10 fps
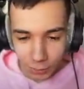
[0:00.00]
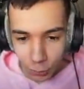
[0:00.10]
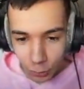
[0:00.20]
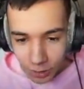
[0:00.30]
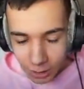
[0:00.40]

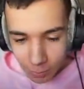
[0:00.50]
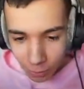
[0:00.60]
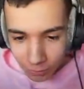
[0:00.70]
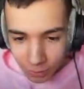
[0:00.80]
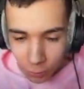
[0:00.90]
ne serais-je pas
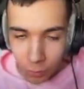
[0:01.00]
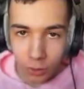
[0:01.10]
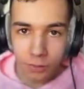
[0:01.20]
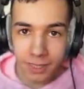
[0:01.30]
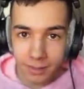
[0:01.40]
en fait le
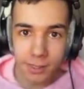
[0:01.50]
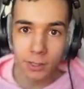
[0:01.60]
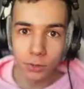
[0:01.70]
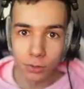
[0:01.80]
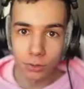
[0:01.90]
meilleur
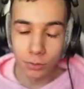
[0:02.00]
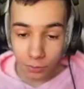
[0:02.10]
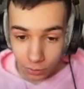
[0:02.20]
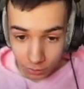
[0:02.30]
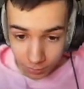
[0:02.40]
freestyler de,
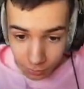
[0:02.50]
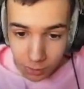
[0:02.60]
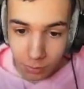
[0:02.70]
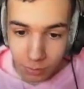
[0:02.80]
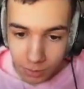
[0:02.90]
France en fait tout
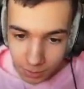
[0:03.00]
simplement les